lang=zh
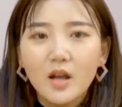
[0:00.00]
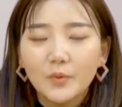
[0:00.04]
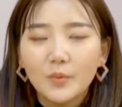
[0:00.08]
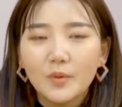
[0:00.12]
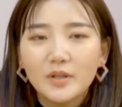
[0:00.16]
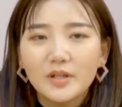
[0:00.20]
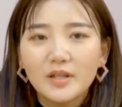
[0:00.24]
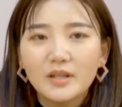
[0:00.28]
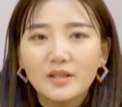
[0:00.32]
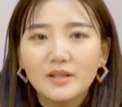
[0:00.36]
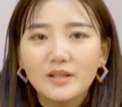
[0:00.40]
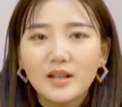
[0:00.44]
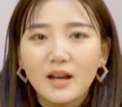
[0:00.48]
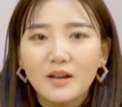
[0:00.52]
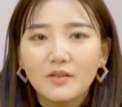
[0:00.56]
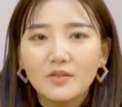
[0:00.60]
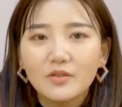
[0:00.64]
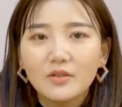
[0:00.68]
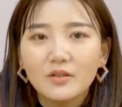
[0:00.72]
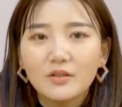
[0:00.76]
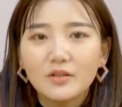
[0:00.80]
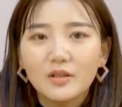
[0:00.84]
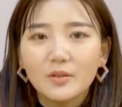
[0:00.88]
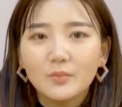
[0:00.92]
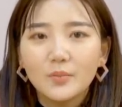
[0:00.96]
我心想
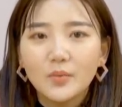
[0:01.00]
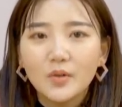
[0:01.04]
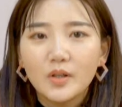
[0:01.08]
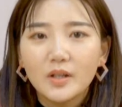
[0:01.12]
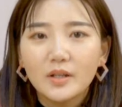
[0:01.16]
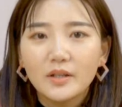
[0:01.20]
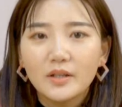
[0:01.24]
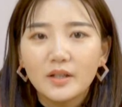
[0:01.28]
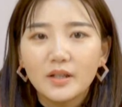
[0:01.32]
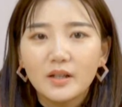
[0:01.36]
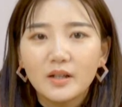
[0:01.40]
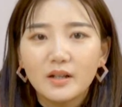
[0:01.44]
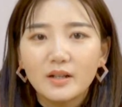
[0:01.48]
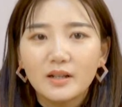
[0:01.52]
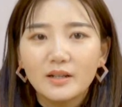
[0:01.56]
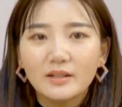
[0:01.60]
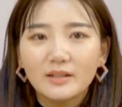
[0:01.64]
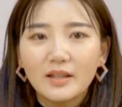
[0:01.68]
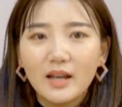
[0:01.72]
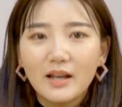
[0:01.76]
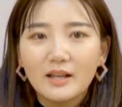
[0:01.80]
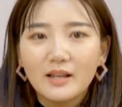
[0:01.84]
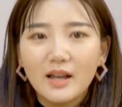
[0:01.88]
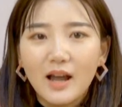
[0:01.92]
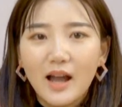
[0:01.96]
自己不能一个人
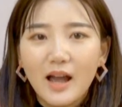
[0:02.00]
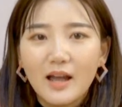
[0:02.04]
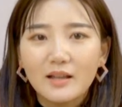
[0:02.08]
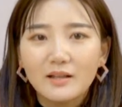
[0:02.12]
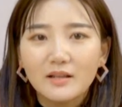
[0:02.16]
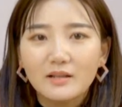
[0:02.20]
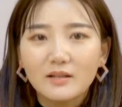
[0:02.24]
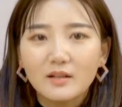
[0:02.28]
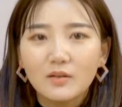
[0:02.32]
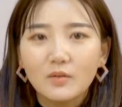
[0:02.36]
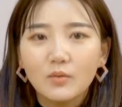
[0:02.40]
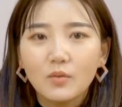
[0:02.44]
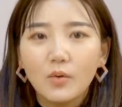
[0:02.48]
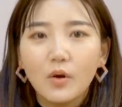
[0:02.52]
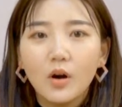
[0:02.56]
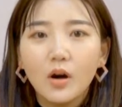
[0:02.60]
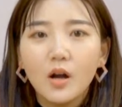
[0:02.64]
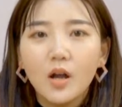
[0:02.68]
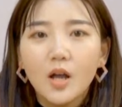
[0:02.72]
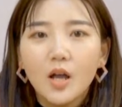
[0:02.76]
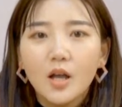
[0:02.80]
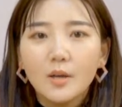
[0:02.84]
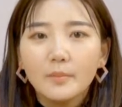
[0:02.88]
带着孩子生活，